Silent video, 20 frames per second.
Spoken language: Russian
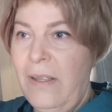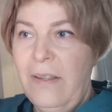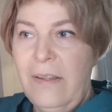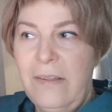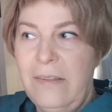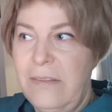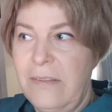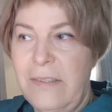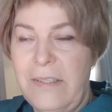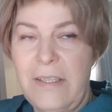
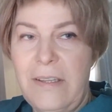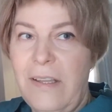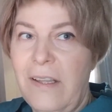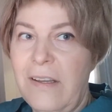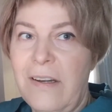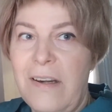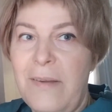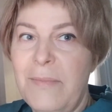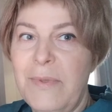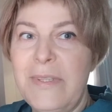Э,
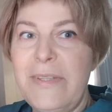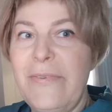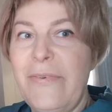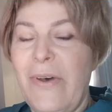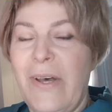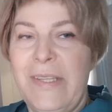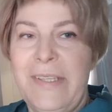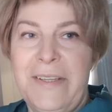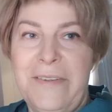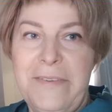килограмма
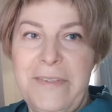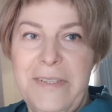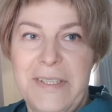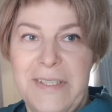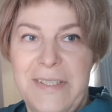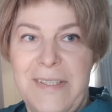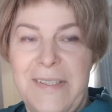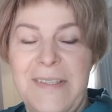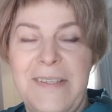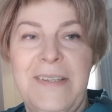два,
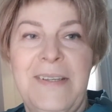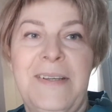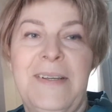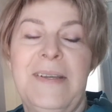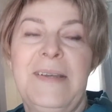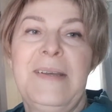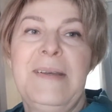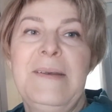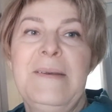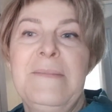наверное.
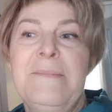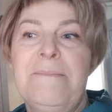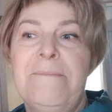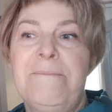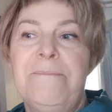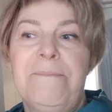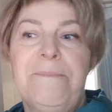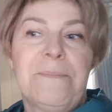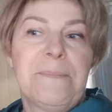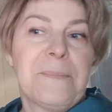
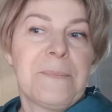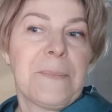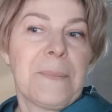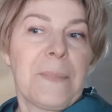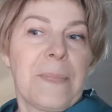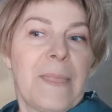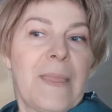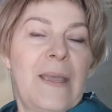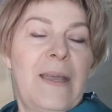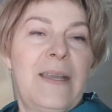
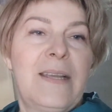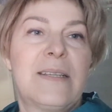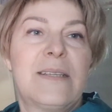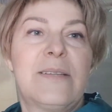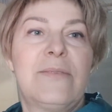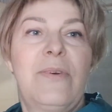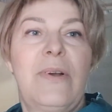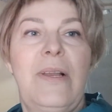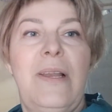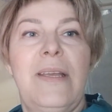Этот
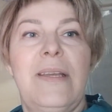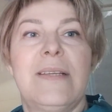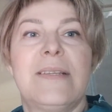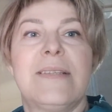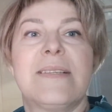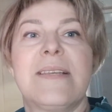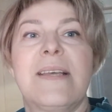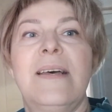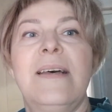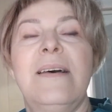
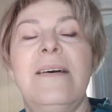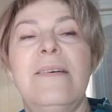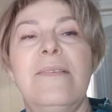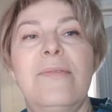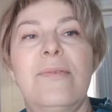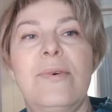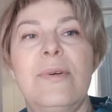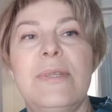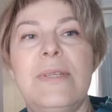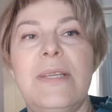валяется.
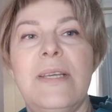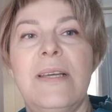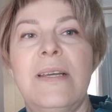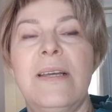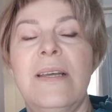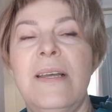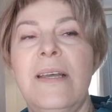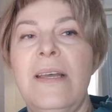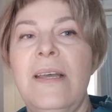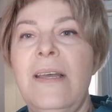Вот.
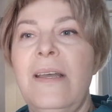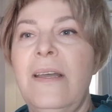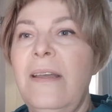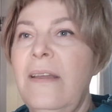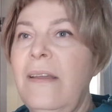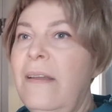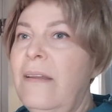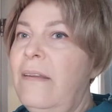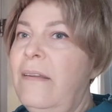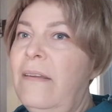
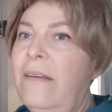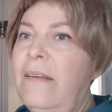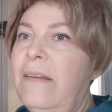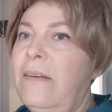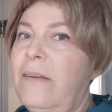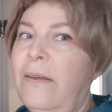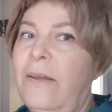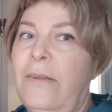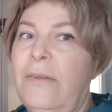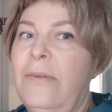Э,
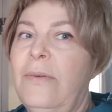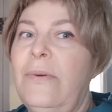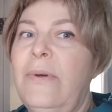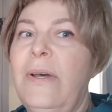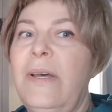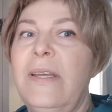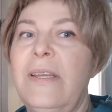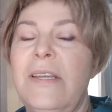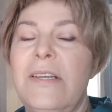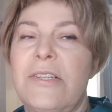ну,
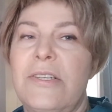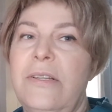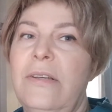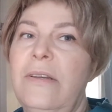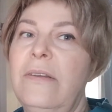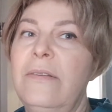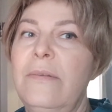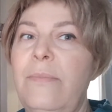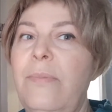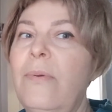я шла
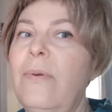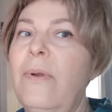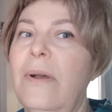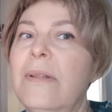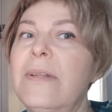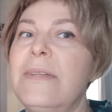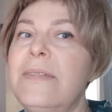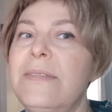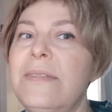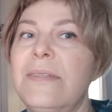и
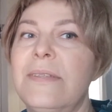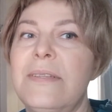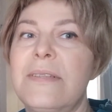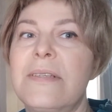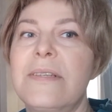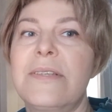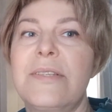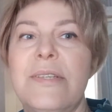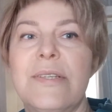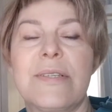напугалась,
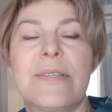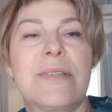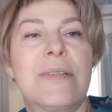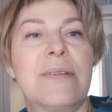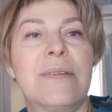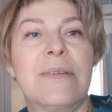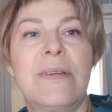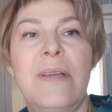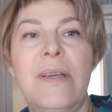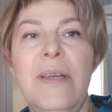если честно.
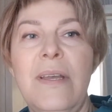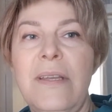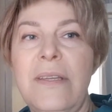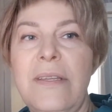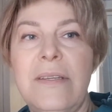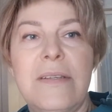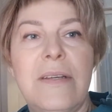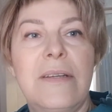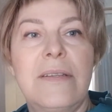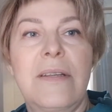
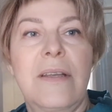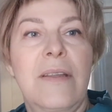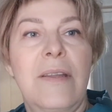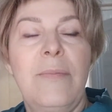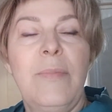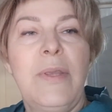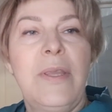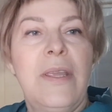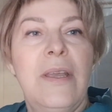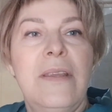Никогда на
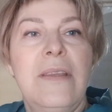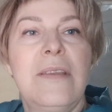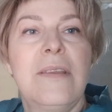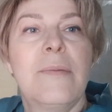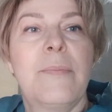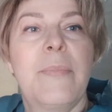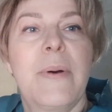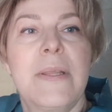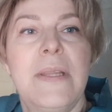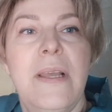меня не
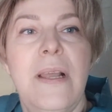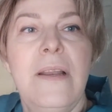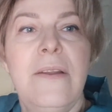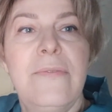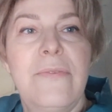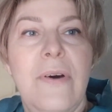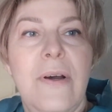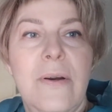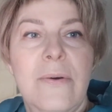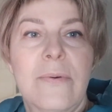нападали
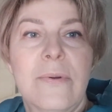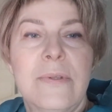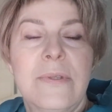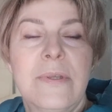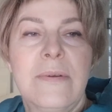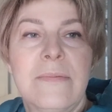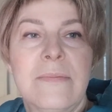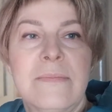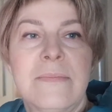вороны.